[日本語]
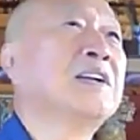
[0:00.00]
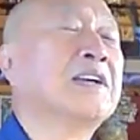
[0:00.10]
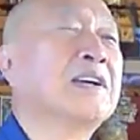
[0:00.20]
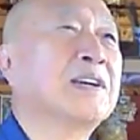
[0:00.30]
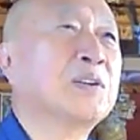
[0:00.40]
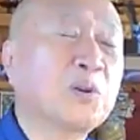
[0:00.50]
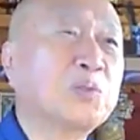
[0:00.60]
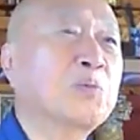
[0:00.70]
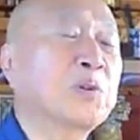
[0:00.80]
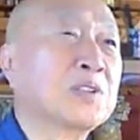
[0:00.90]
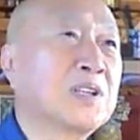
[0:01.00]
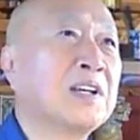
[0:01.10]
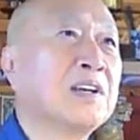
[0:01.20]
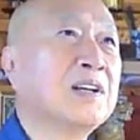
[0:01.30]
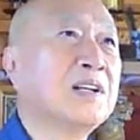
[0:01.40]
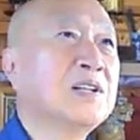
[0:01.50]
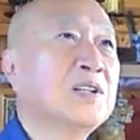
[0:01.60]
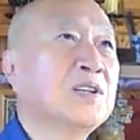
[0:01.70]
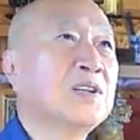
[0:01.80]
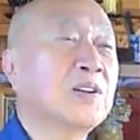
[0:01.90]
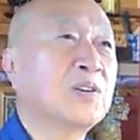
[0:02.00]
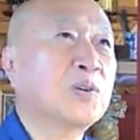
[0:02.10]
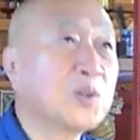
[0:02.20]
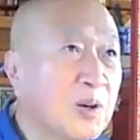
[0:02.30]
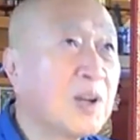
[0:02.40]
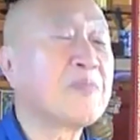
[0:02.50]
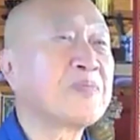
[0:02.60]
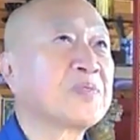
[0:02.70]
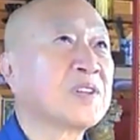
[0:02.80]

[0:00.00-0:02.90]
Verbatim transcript: えー、欲を持って、俺は